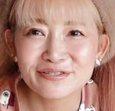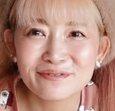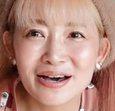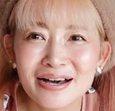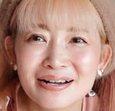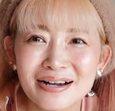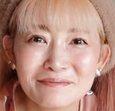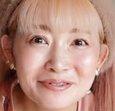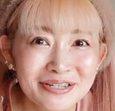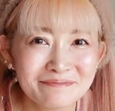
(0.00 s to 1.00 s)
は
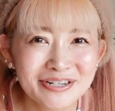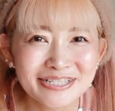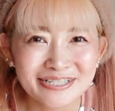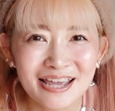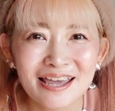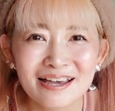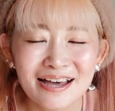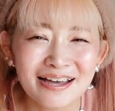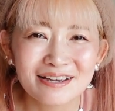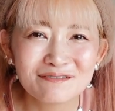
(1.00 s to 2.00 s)
かぶりますね。
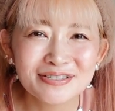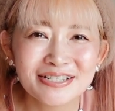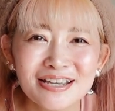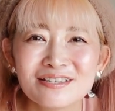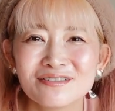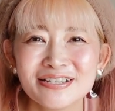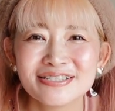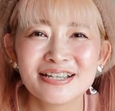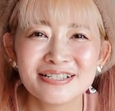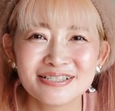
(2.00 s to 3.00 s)
はい、コーディネート
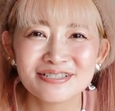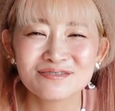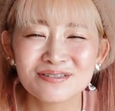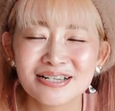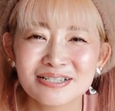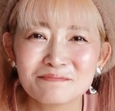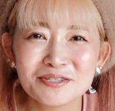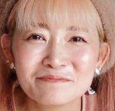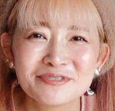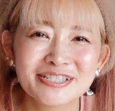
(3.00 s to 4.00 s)
に先日紹介した
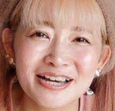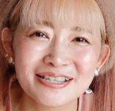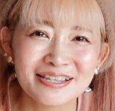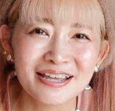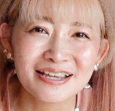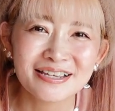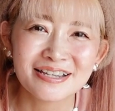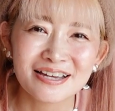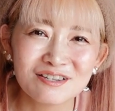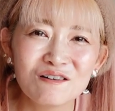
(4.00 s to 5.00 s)
ものも使っていき
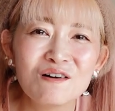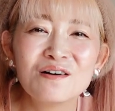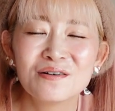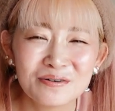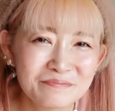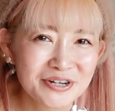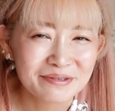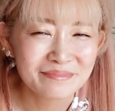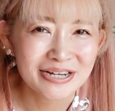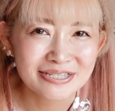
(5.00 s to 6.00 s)
たいと思
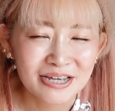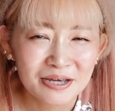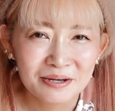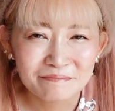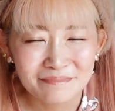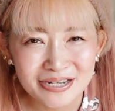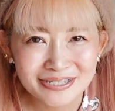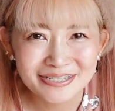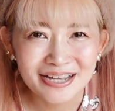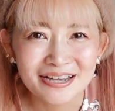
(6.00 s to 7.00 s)
います。ま
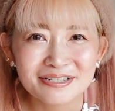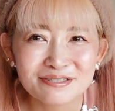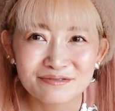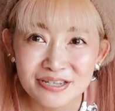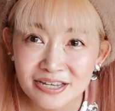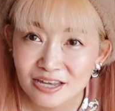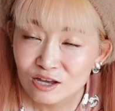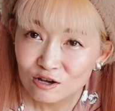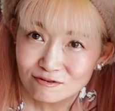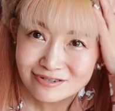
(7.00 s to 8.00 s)
ず最初に、
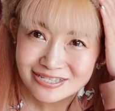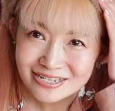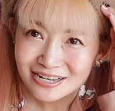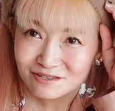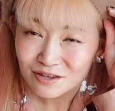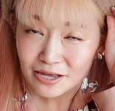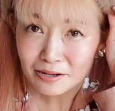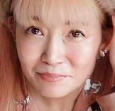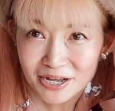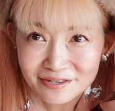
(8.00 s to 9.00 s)
こちらの
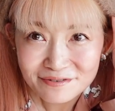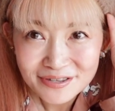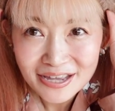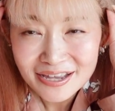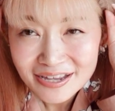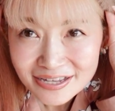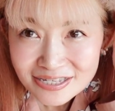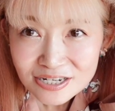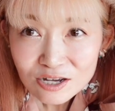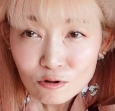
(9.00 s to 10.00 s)
ヘアバンドで
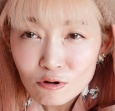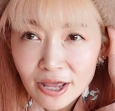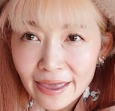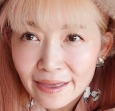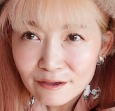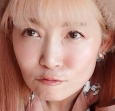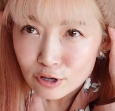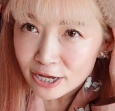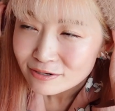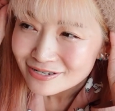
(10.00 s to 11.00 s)
す。これ
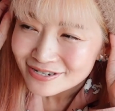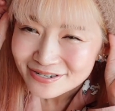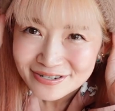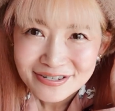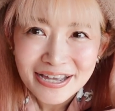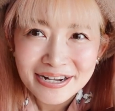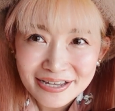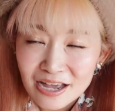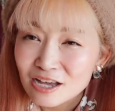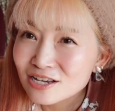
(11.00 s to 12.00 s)
590円か
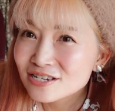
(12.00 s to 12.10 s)
な、